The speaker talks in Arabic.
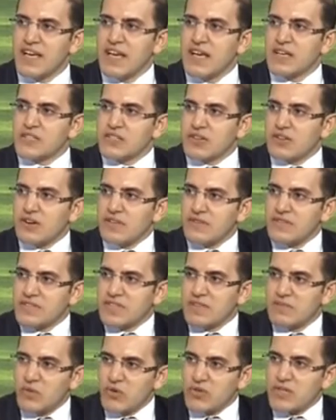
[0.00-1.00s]
ثقافه
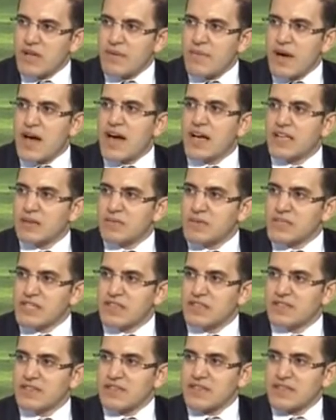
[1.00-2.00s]
المجتمع انا
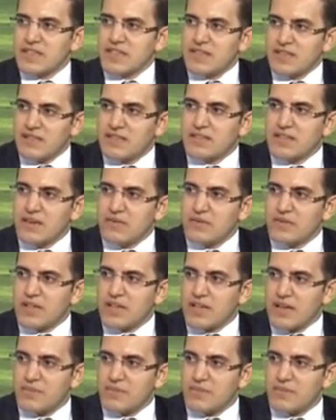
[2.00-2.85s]
بصدر ايه للدوله